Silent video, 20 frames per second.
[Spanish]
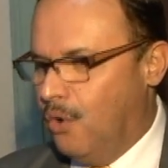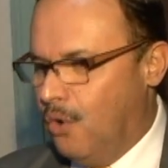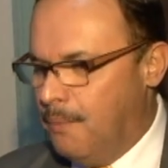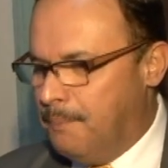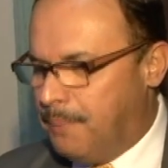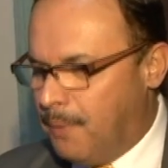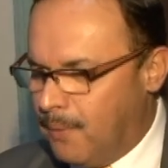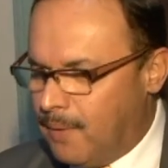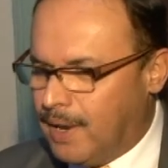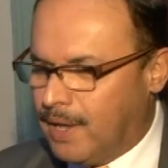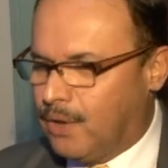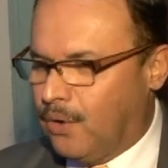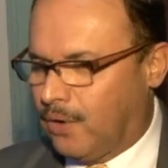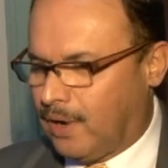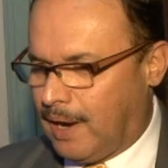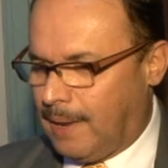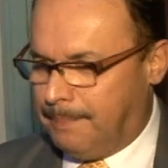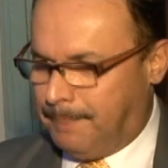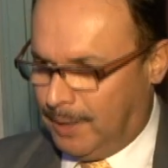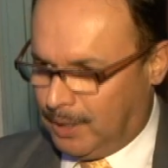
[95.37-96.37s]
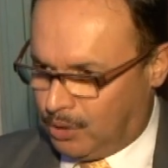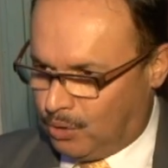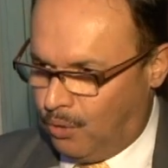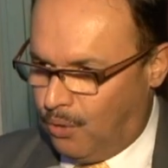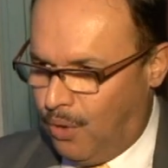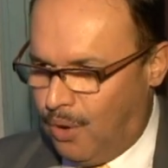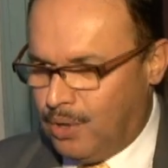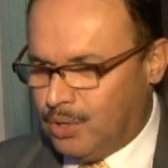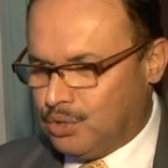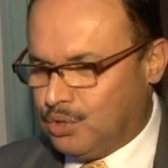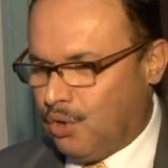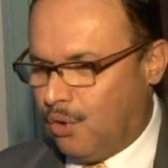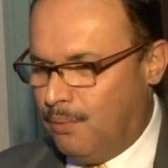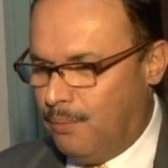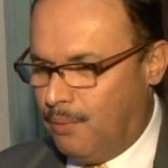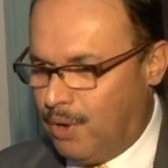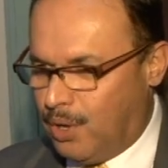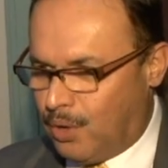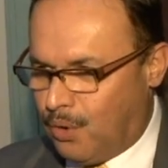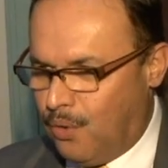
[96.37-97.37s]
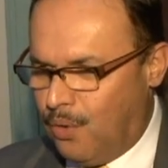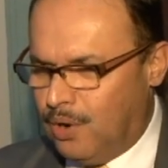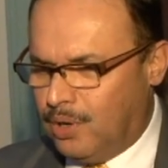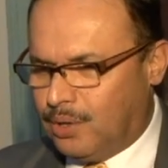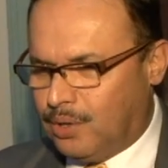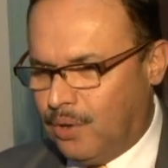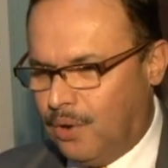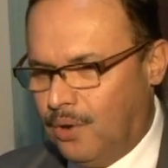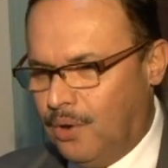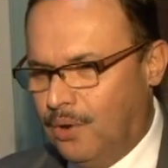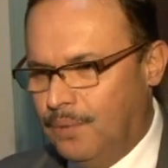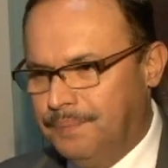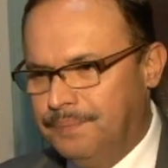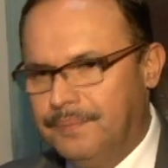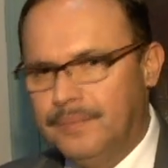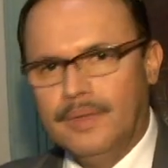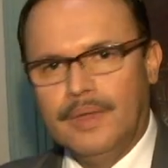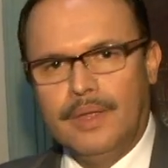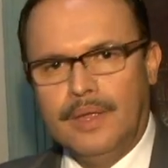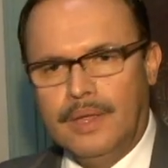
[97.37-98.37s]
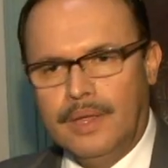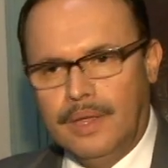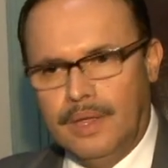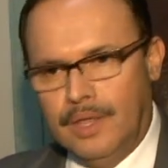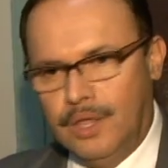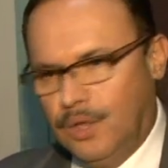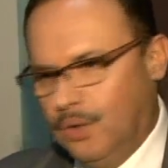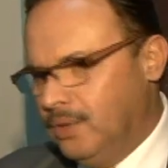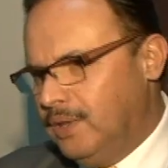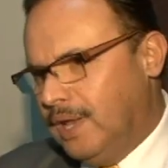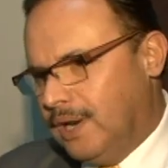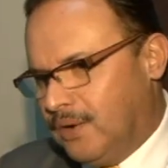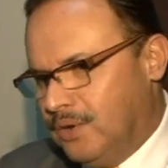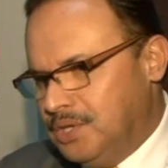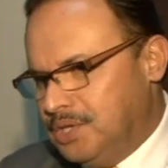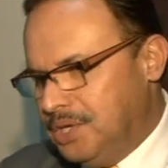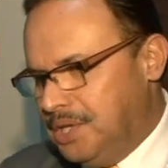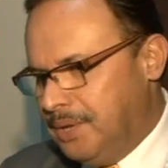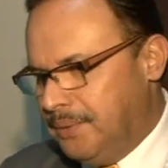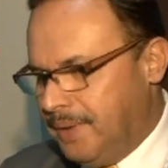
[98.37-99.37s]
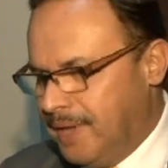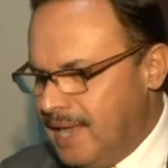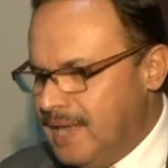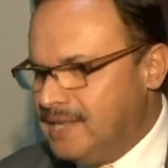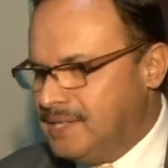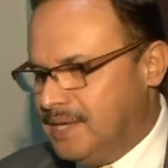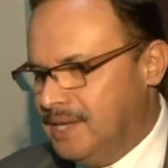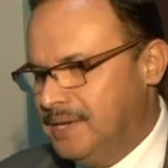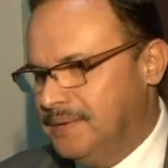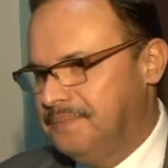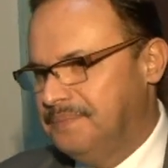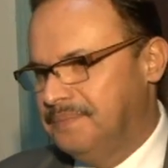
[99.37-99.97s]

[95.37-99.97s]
un público respetuoso, muy culto y un derroche de belleza.